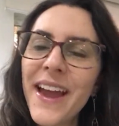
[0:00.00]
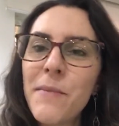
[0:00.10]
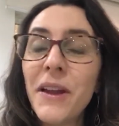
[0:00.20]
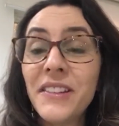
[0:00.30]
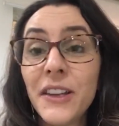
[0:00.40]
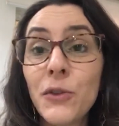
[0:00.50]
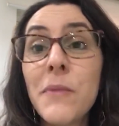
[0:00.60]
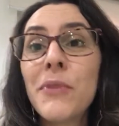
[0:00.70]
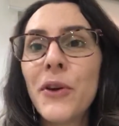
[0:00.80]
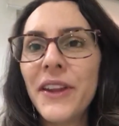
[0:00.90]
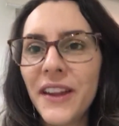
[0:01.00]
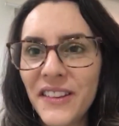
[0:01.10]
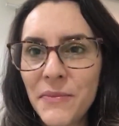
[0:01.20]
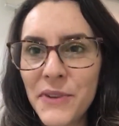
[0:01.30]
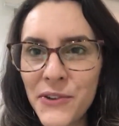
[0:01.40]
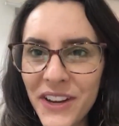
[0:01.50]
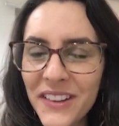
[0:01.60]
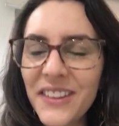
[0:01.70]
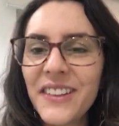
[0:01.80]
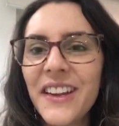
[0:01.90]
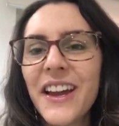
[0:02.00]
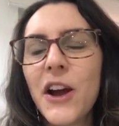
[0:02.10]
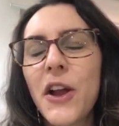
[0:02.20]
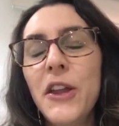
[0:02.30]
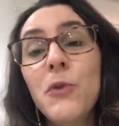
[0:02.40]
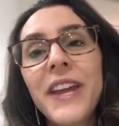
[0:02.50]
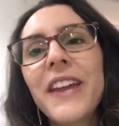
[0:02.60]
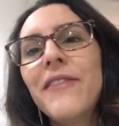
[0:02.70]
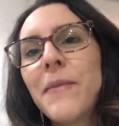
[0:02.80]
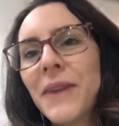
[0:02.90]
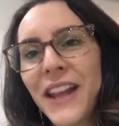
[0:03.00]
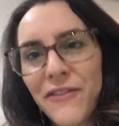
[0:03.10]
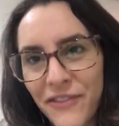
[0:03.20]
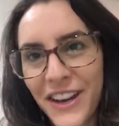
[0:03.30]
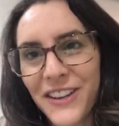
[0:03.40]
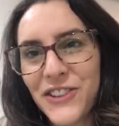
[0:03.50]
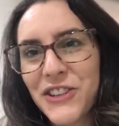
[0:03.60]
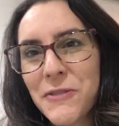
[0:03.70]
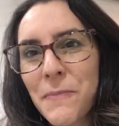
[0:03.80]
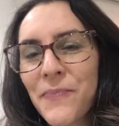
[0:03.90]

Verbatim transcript: pensando em Employee Experience e o que, que vem pela frente.